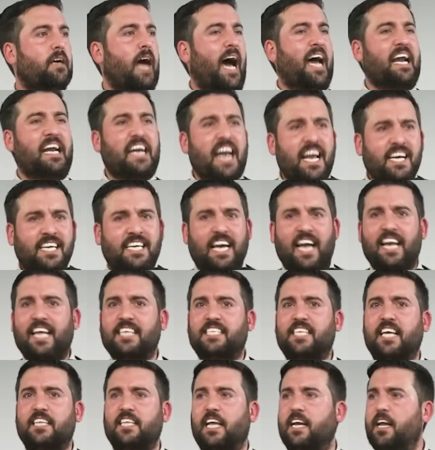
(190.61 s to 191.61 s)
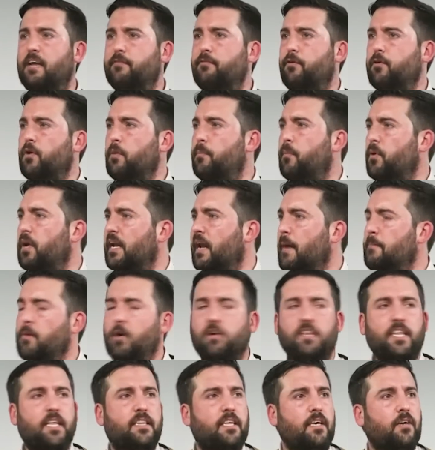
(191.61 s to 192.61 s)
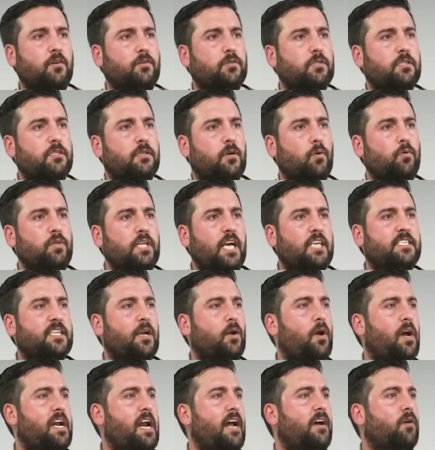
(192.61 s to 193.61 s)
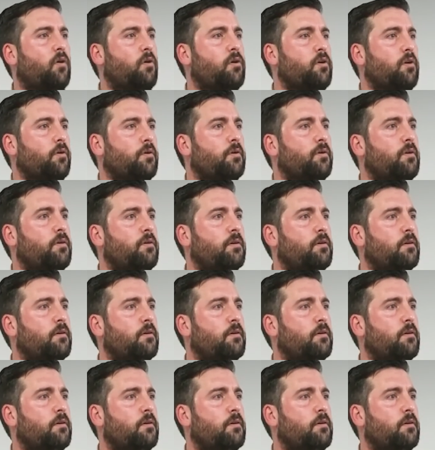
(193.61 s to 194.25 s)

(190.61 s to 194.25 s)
Arráncale ese teléfono, por el amor de Dios, que un día se lo arranco yo.